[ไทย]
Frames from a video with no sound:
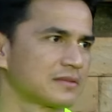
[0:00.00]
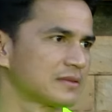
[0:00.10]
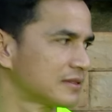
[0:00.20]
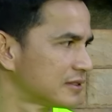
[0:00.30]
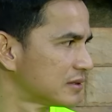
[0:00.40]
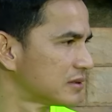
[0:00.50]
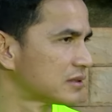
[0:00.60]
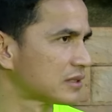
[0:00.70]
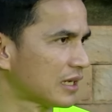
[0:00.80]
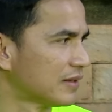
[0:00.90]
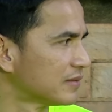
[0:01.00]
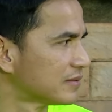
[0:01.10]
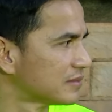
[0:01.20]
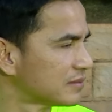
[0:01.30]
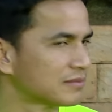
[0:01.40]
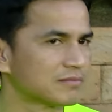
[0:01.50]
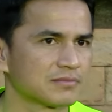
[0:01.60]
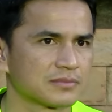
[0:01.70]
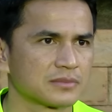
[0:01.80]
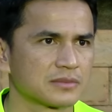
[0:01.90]
พี่โก้ครับวันนี้ได้
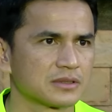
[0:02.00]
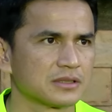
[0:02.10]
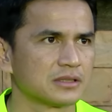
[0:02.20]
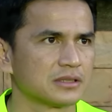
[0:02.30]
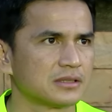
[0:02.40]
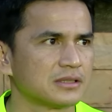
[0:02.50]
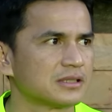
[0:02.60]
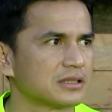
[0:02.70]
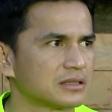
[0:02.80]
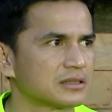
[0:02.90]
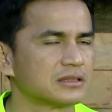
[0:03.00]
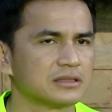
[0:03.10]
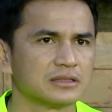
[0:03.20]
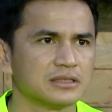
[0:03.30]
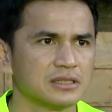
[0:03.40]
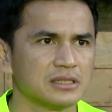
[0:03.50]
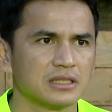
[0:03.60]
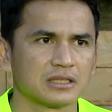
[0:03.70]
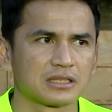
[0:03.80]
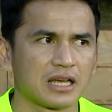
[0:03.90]
สารนักเตะจากบุรีรัมมาร่วมแล้วเป็นไงครับ
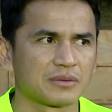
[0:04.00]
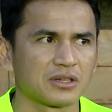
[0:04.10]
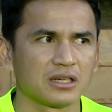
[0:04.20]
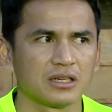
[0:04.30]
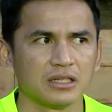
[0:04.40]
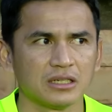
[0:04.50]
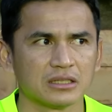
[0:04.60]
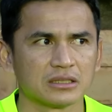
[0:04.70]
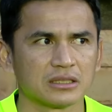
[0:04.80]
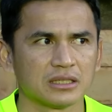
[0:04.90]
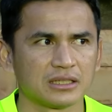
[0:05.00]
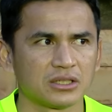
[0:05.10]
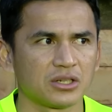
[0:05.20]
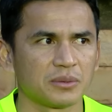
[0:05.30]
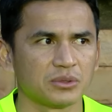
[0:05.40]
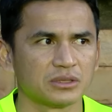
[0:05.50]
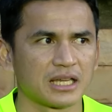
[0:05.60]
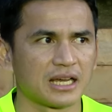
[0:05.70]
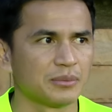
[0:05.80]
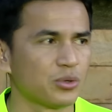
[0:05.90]
ครับก็ต้องขอบคุณ
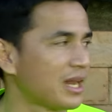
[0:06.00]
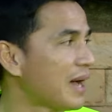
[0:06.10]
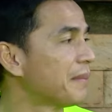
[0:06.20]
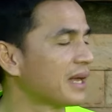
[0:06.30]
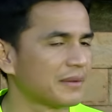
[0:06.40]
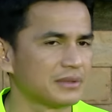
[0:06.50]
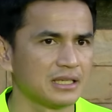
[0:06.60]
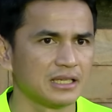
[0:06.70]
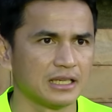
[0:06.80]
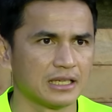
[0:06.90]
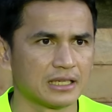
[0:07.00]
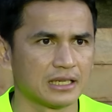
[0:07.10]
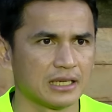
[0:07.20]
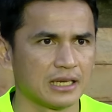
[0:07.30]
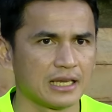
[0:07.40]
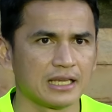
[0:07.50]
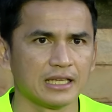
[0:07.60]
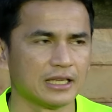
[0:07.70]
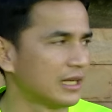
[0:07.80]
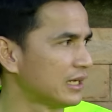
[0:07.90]
ทางบุรีรัมนะครับที่ให้
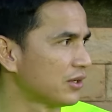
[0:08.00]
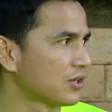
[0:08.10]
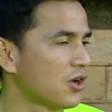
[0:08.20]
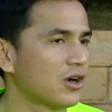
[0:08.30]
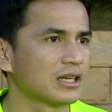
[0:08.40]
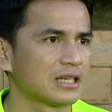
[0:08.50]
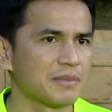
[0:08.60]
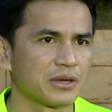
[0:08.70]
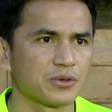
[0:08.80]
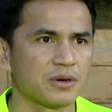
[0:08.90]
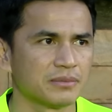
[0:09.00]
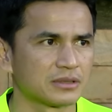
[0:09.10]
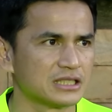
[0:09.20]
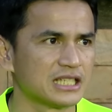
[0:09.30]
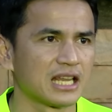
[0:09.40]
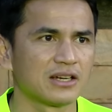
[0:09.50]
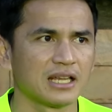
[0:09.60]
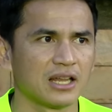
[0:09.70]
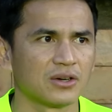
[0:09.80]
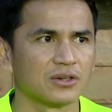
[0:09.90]
น้องๆได้มาร่วม จริงๆแล้วเนี่
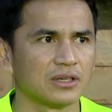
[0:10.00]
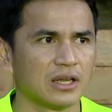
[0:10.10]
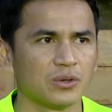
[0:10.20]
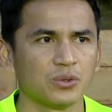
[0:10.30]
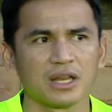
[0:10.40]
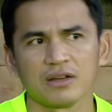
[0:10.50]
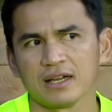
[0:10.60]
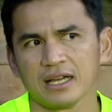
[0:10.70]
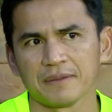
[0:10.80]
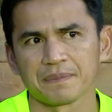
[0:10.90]
ยเราเรารู้อยู่แล้วว่า